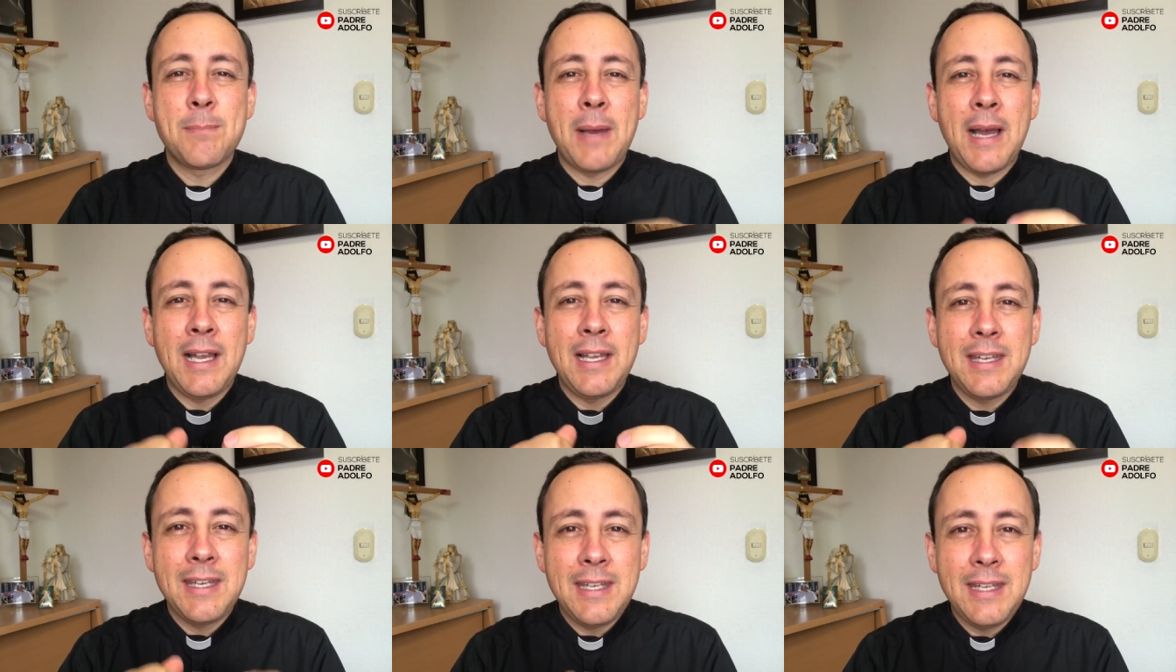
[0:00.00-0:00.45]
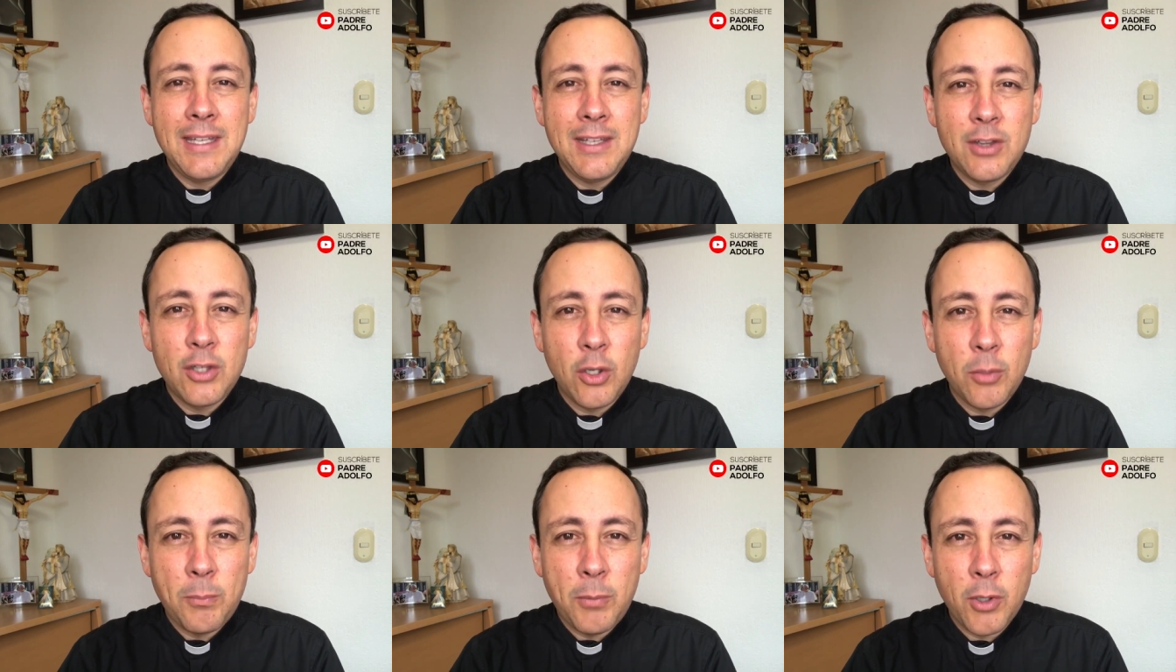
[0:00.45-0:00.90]

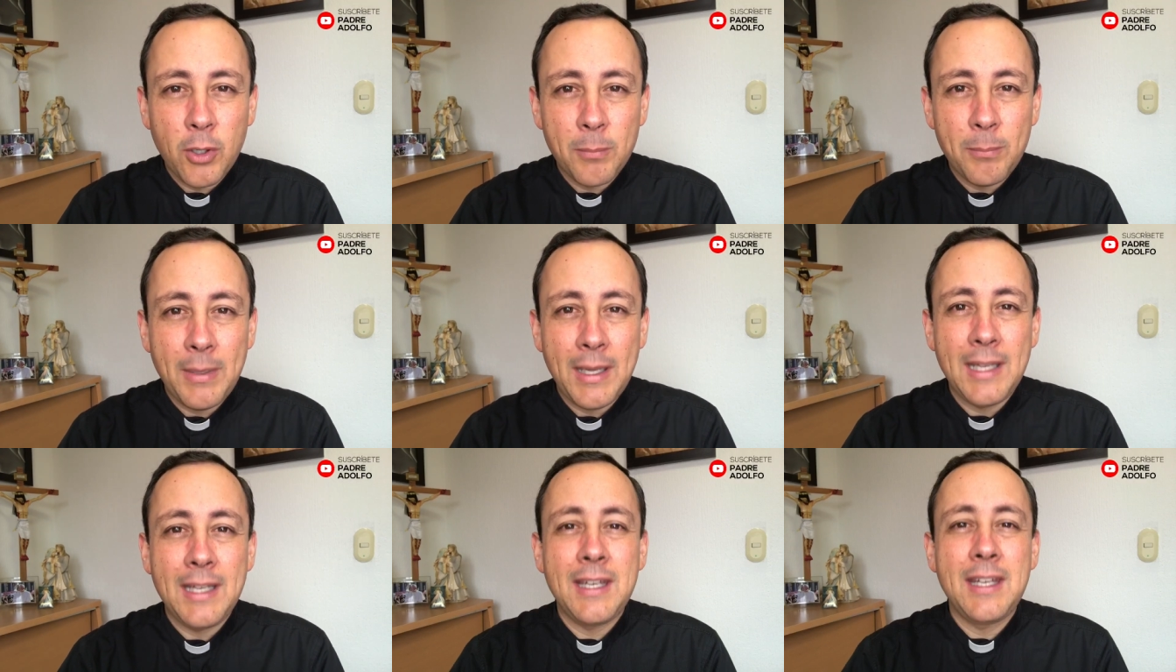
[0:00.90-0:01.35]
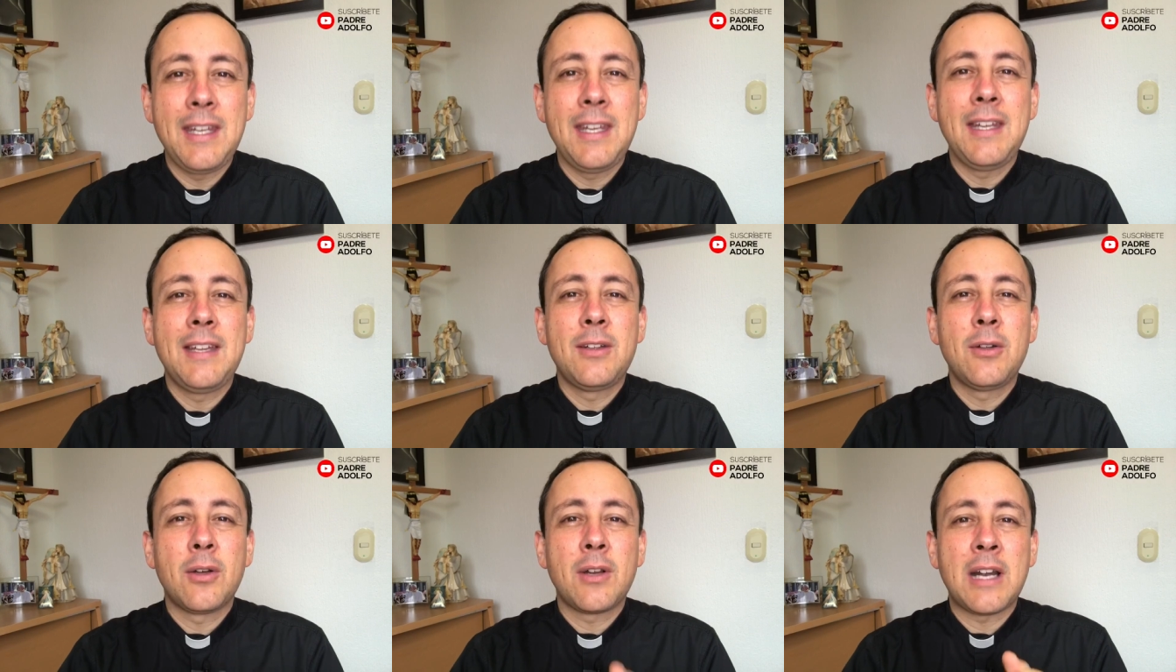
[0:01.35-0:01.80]
palito por
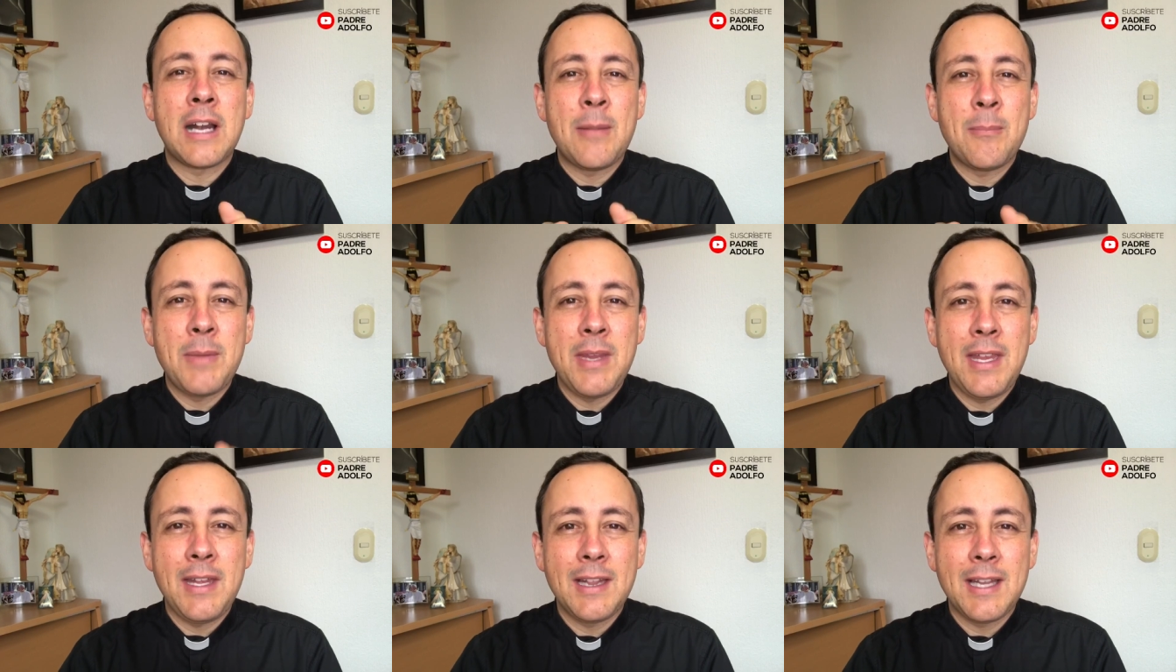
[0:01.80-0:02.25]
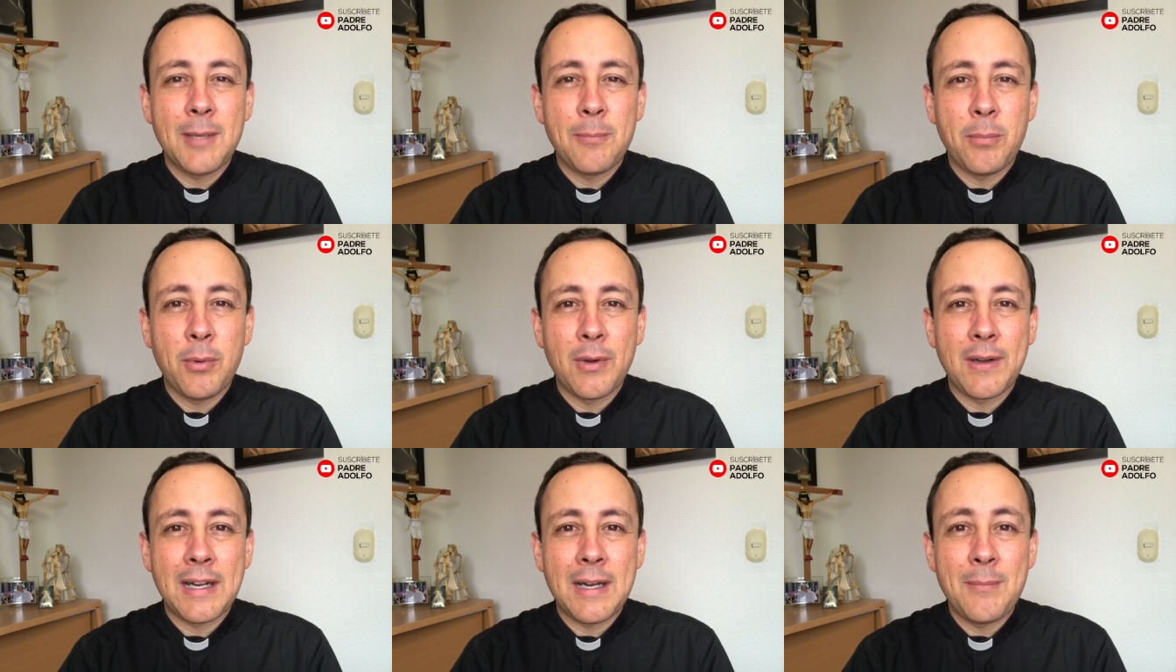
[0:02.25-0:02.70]
palito,
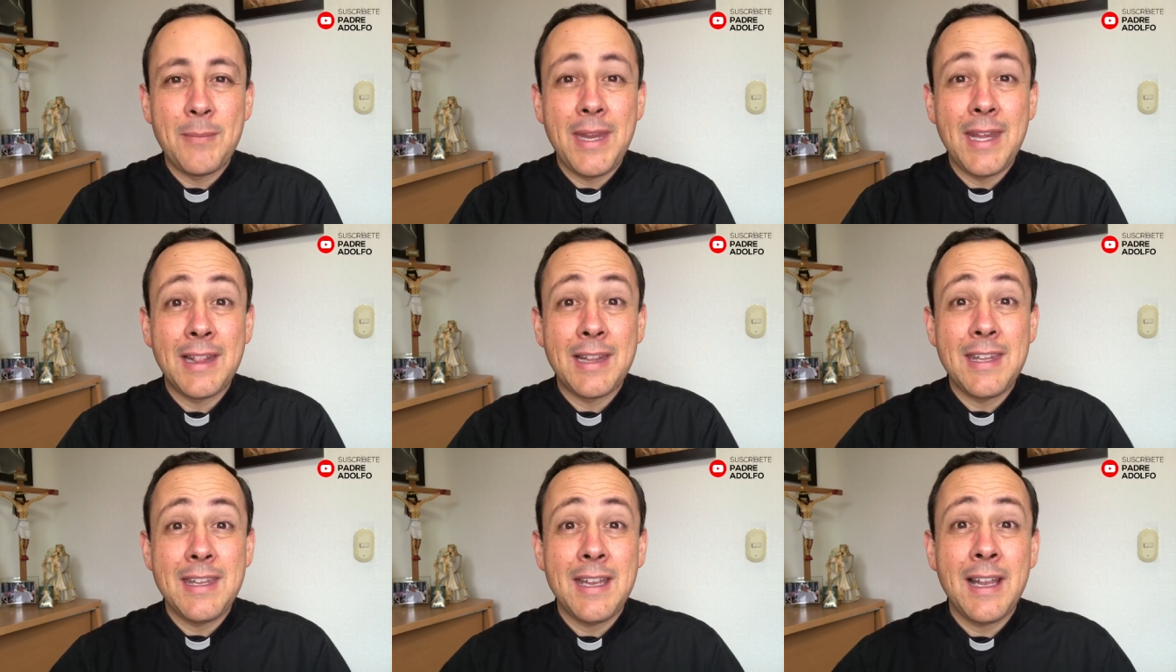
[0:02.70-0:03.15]
ramita por ramita.